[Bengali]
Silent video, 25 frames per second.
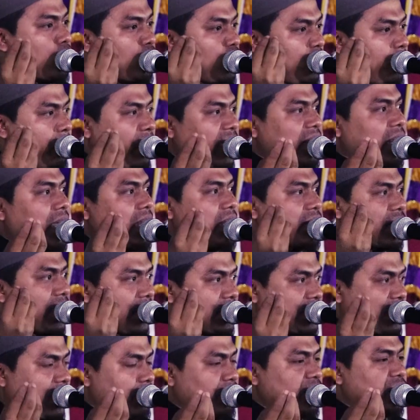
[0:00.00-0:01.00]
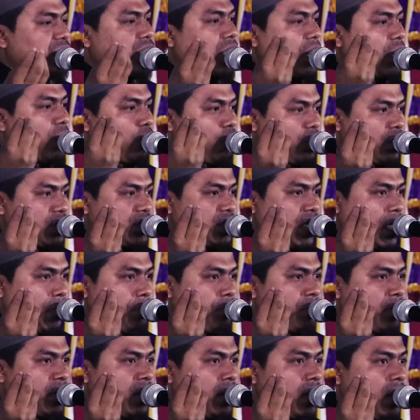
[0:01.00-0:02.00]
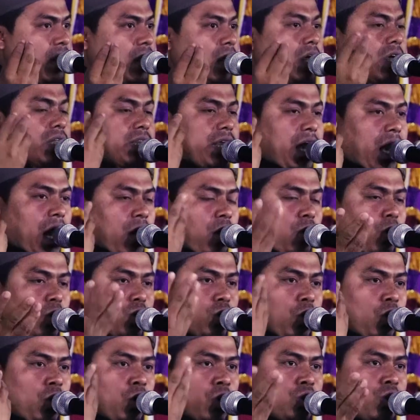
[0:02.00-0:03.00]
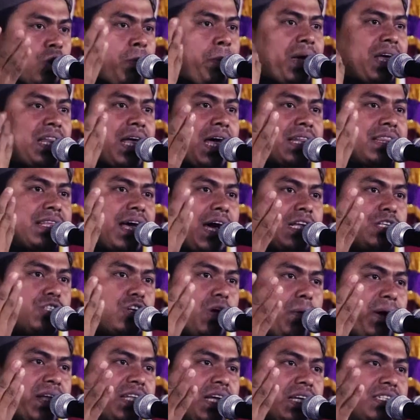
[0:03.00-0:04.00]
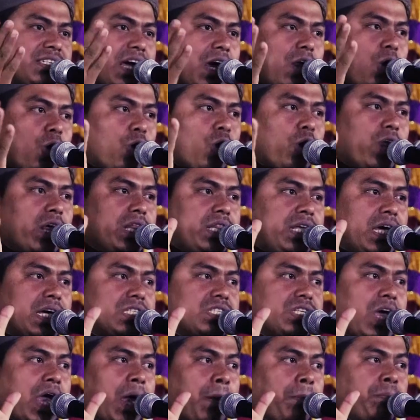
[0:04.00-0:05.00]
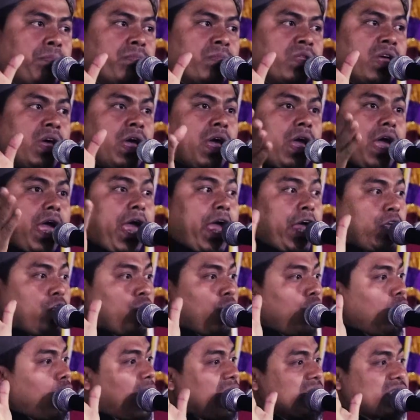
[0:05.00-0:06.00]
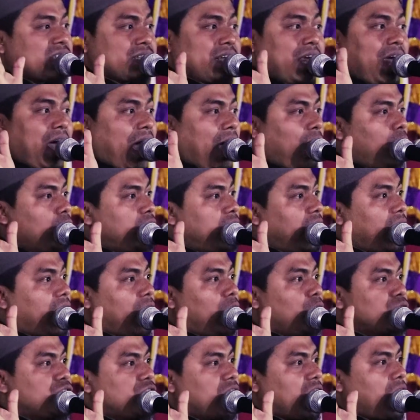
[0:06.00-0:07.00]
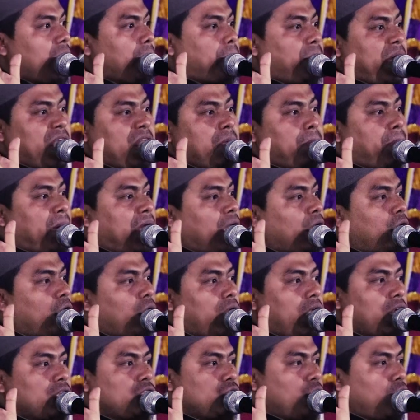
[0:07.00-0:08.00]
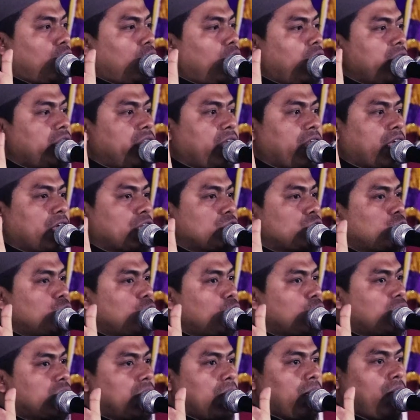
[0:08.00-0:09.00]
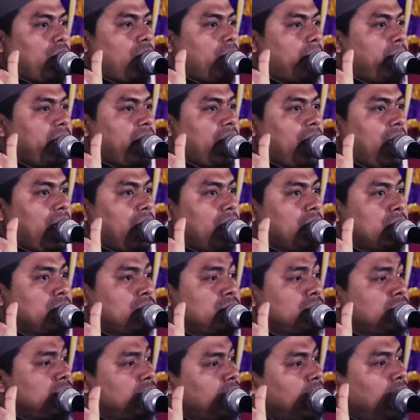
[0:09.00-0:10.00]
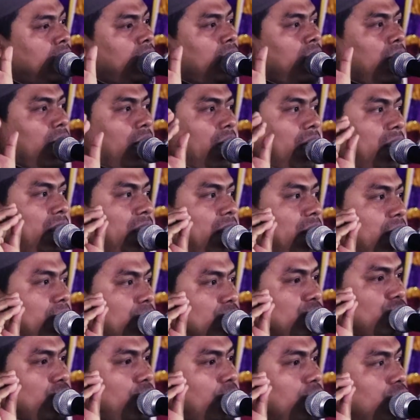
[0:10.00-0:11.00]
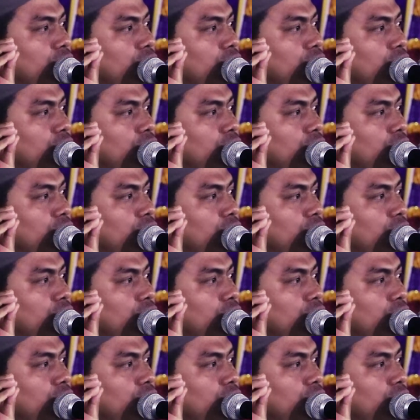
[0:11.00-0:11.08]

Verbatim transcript: নতুন বেদাত কাঁচা আবিষ্কার করেছে তারা নতুন নতুন বেদাত কাজ সমাজে চালু করে দিয়েছে এই জন্য আজকে হাউদে কাউসারে পানি পান করার জন্য এদেরকে সুযোগ দেওয়া হবে না আল্লাহ রসুল